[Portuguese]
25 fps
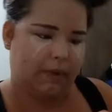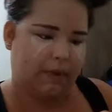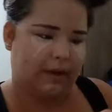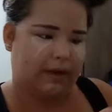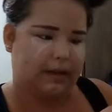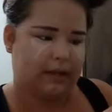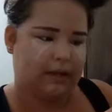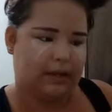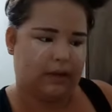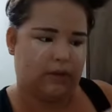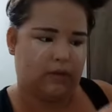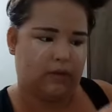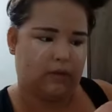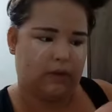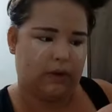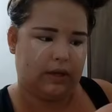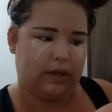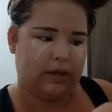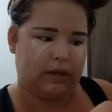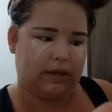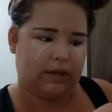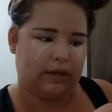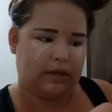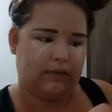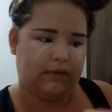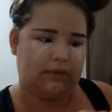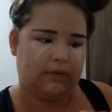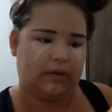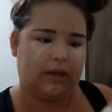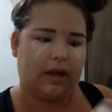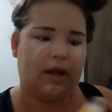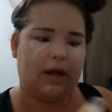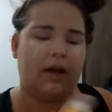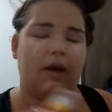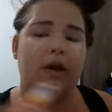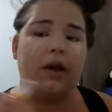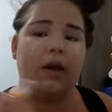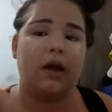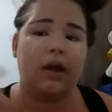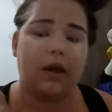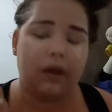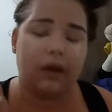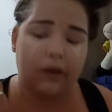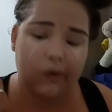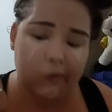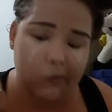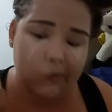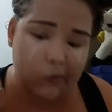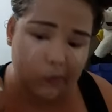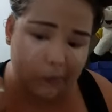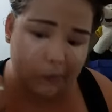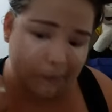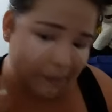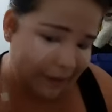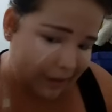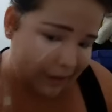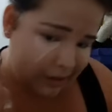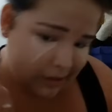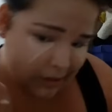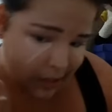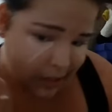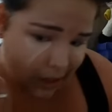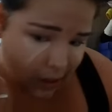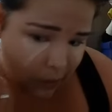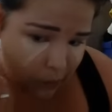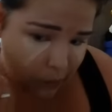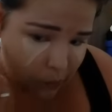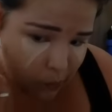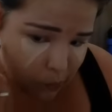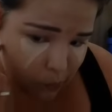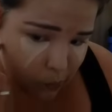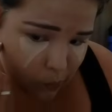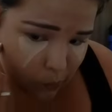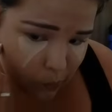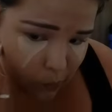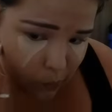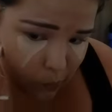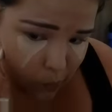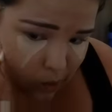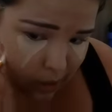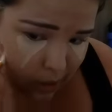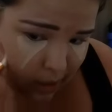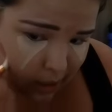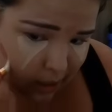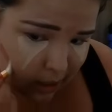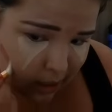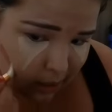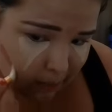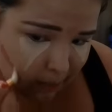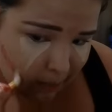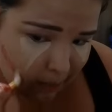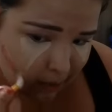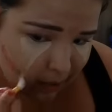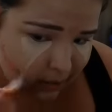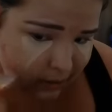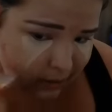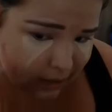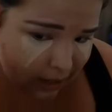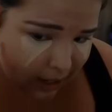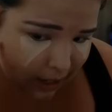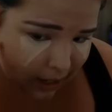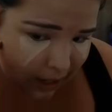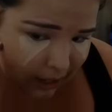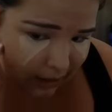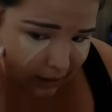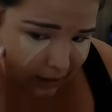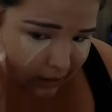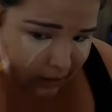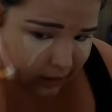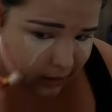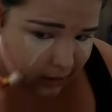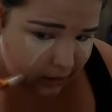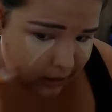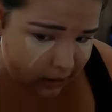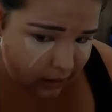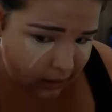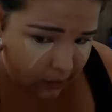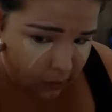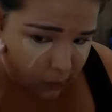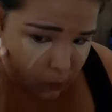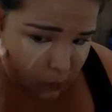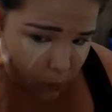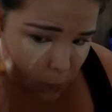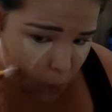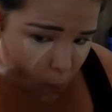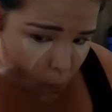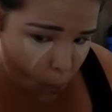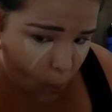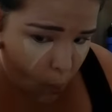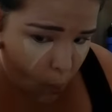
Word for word: Tô pegando aqui o corretivo, tá? E vamos passar. Ela passa aqui.